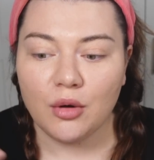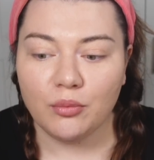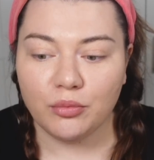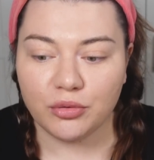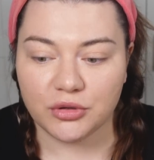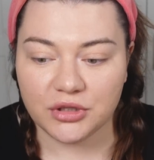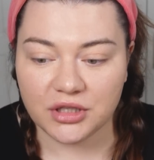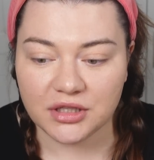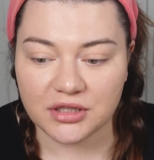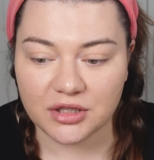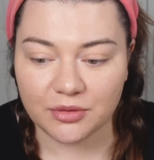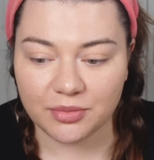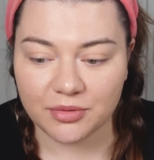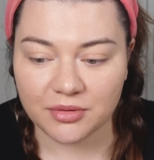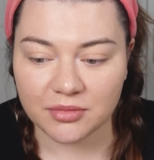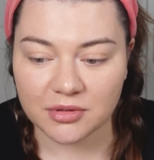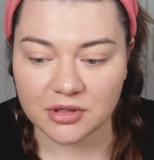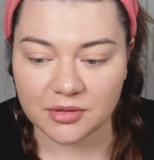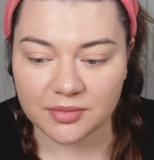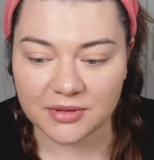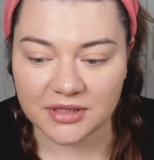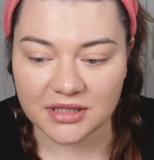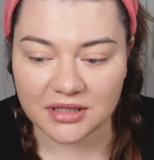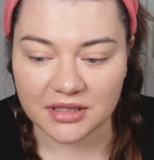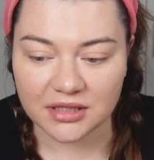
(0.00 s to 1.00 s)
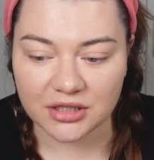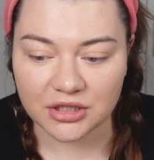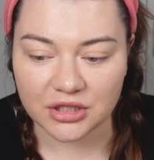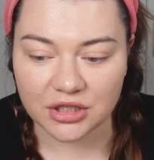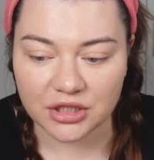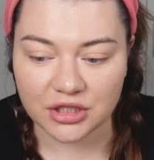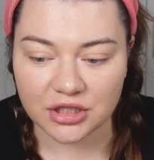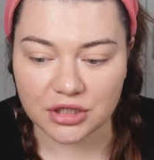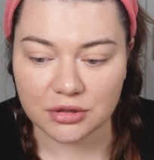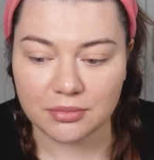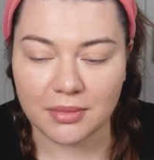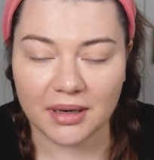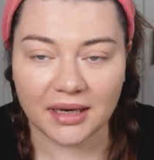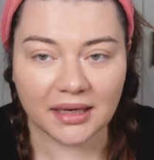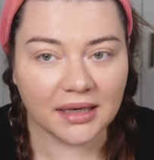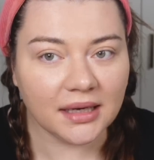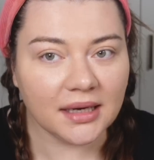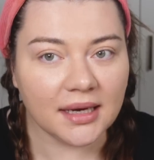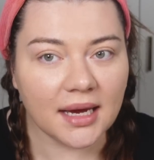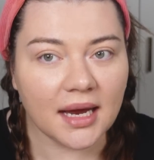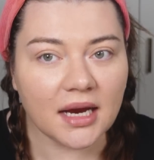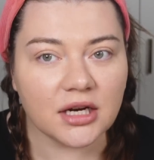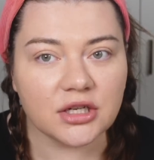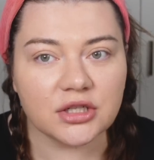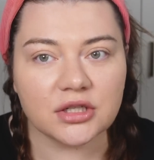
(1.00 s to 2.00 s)
Później zrobimy sobie z tych rzeczy
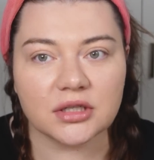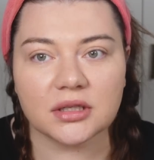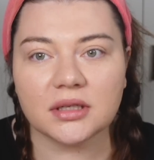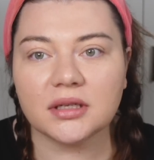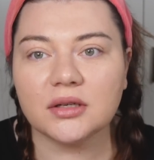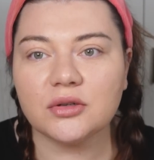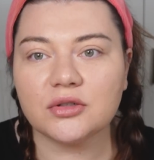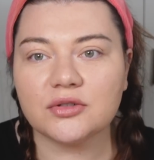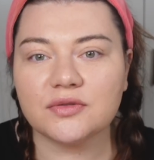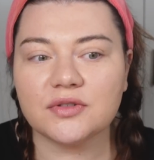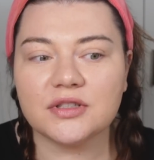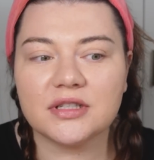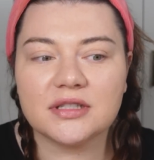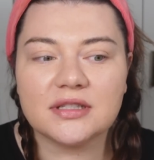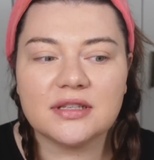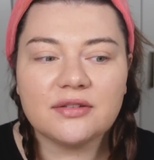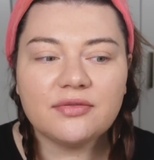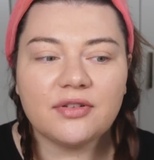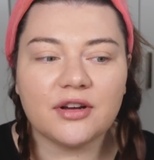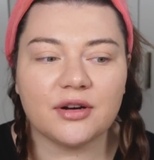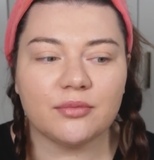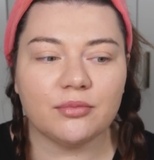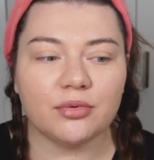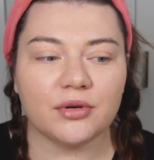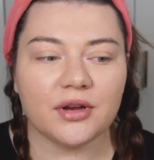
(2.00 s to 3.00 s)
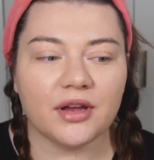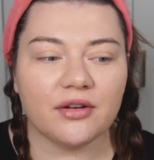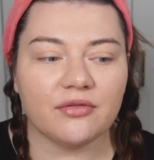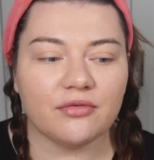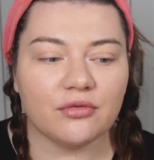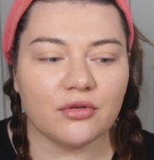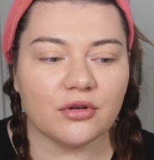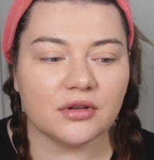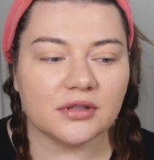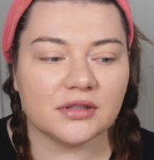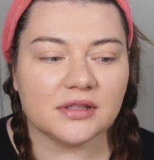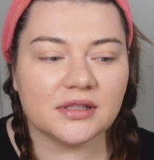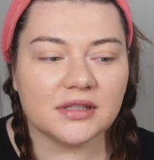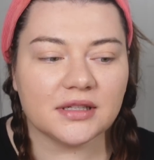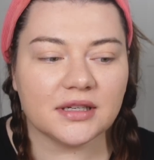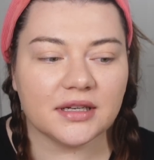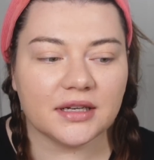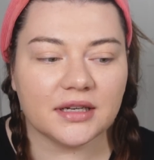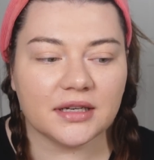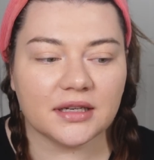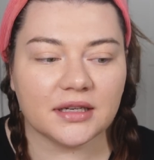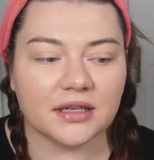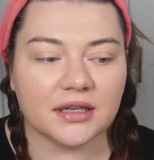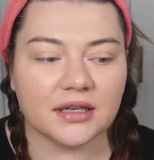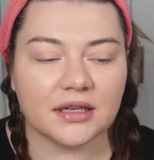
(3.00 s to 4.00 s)
makijaż i oczywiście zafarbuję
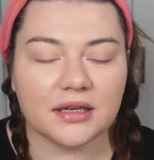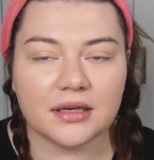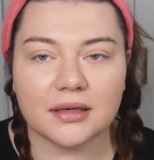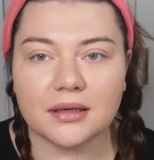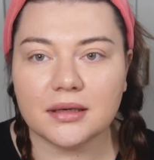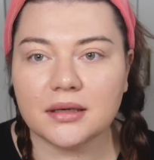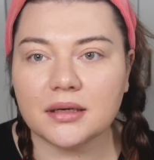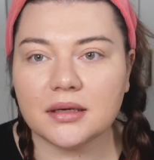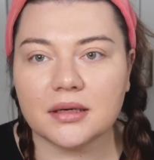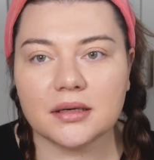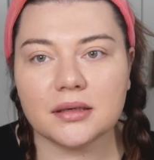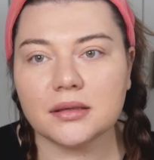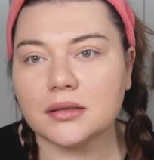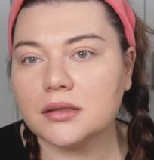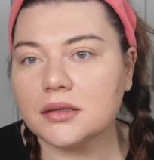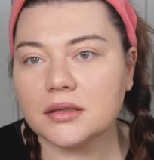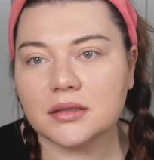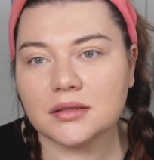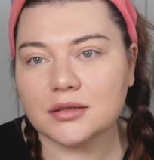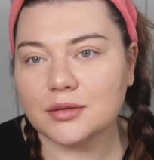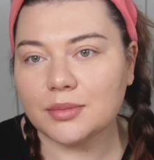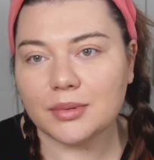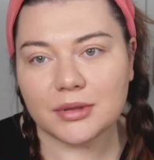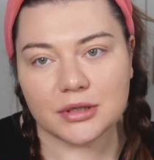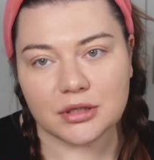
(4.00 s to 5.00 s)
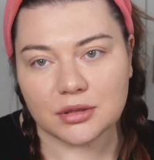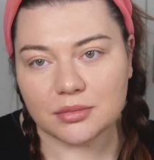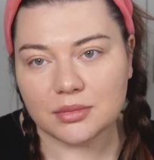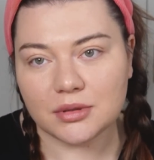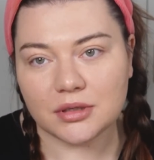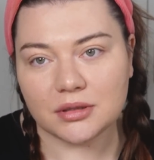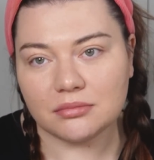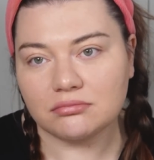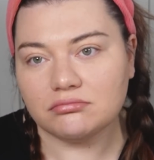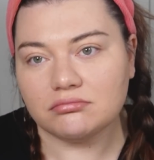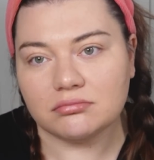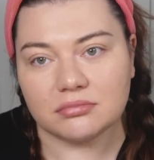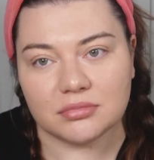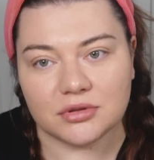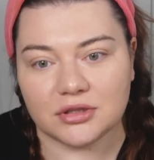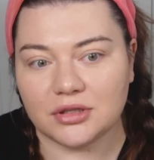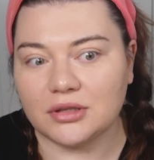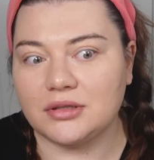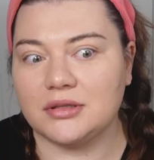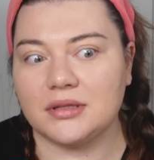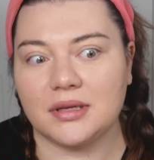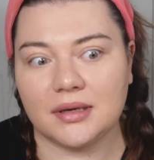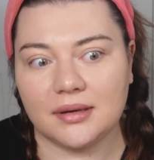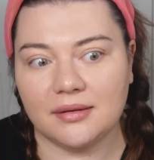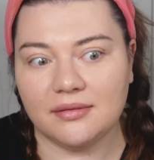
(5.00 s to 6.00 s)
włosy i, i zobaczymy,
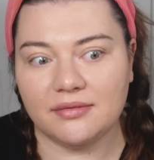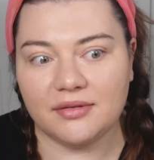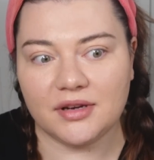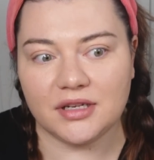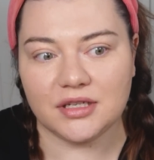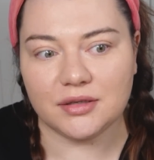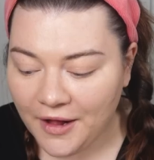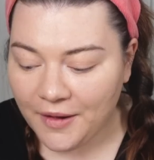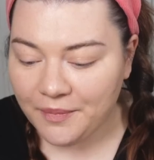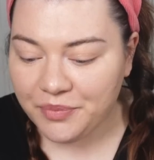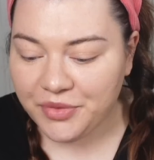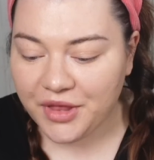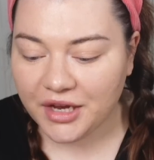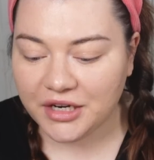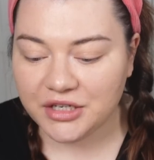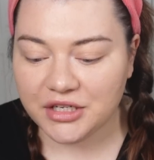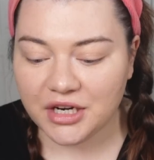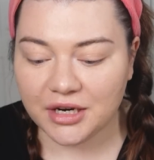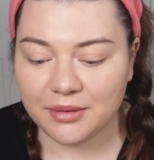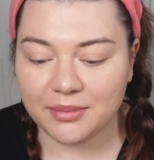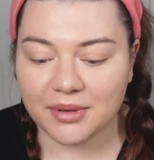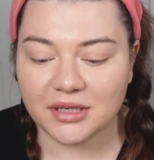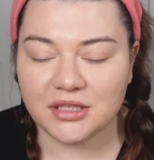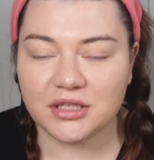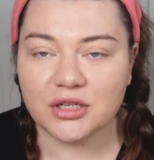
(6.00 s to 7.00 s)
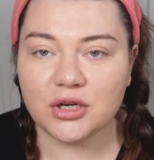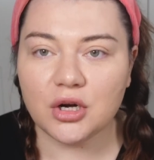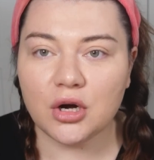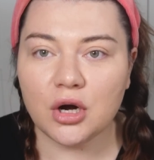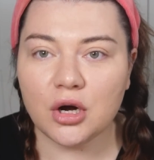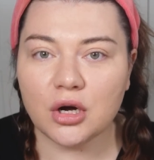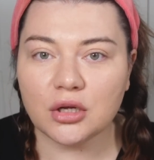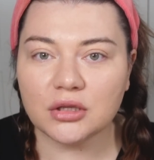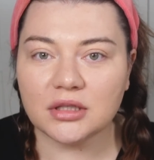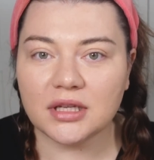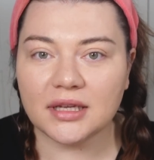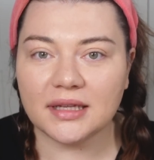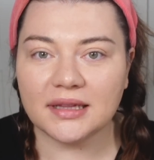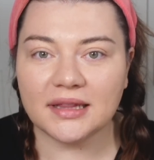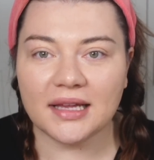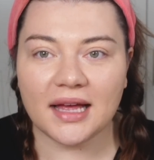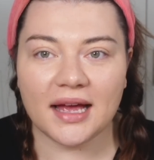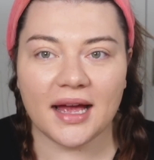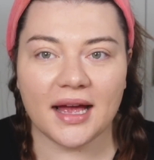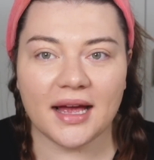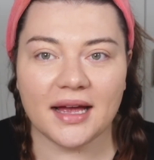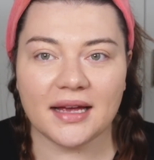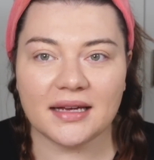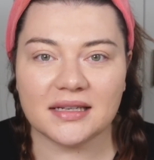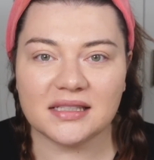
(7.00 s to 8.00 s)
co z tego wyjdzie. Także jak macie ochotę
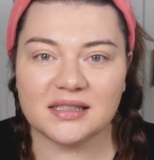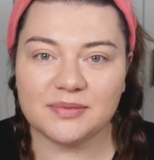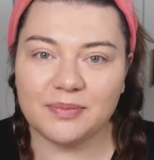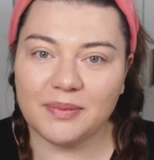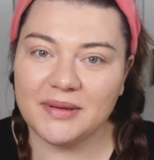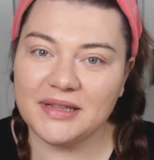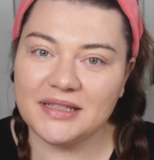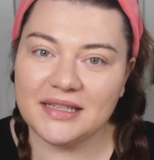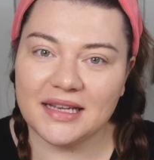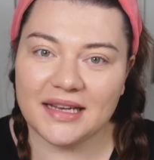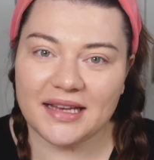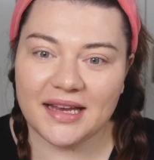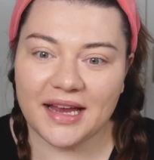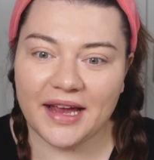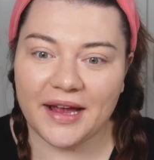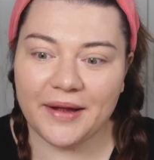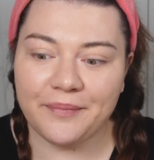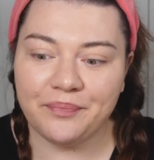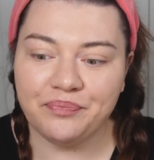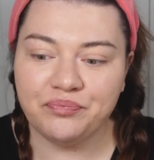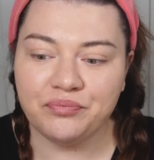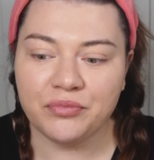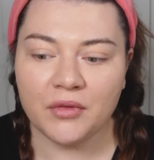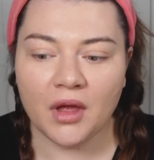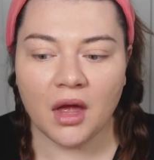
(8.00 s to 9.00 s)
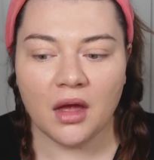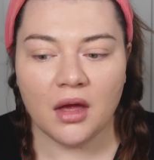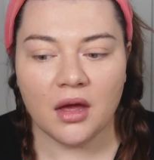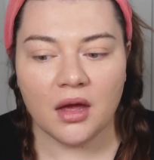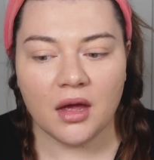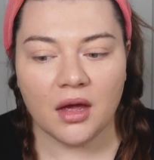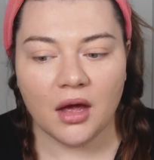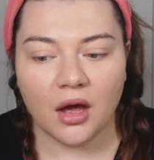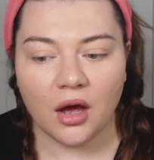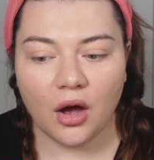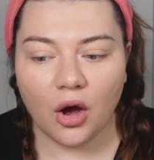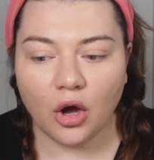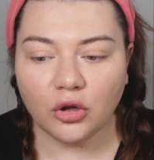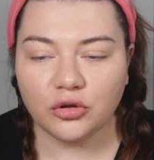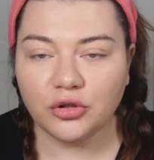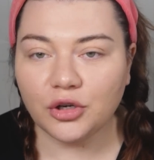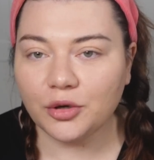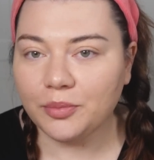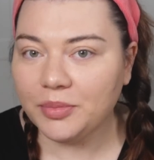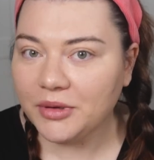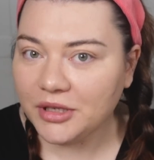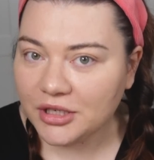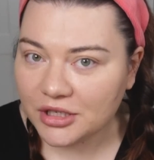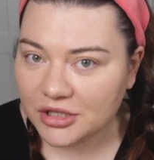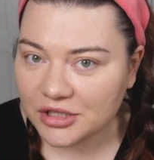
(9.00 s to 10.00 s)
na spędzenie
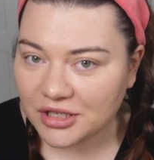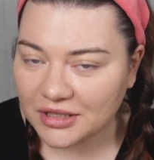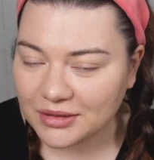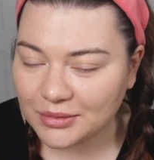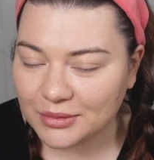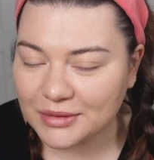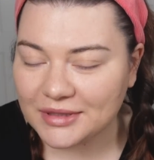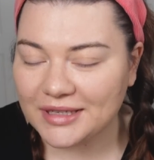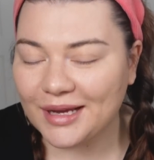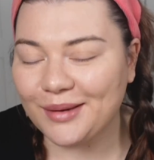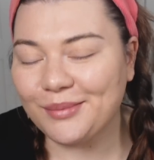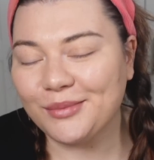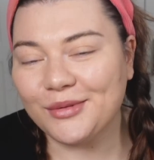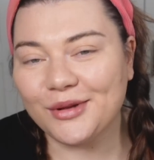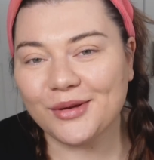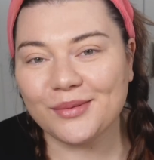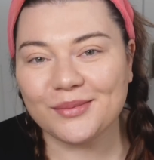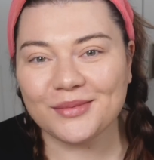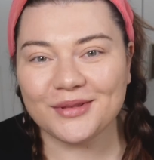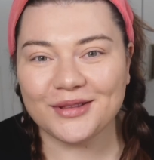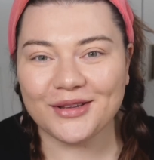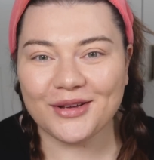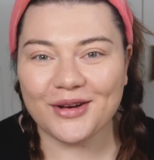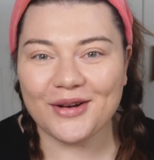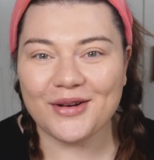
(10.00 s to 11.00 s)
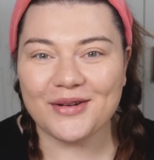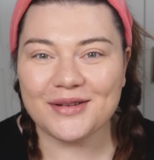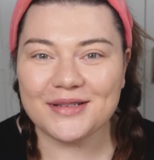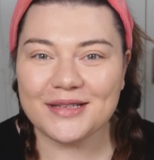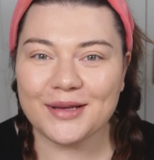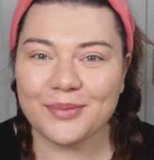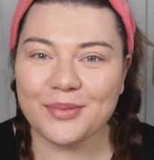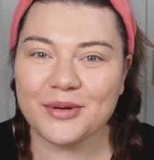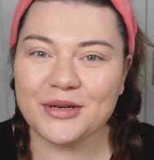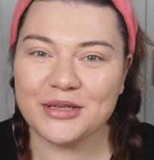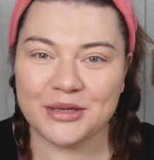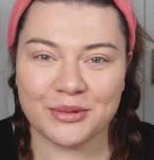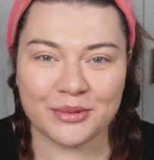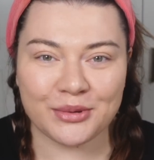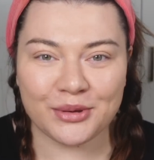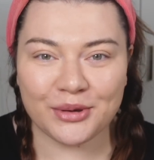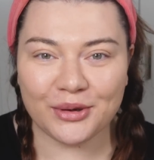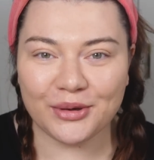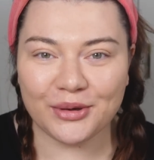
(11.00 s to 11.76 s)
odrobiny czasu ze mną, to zapraszam do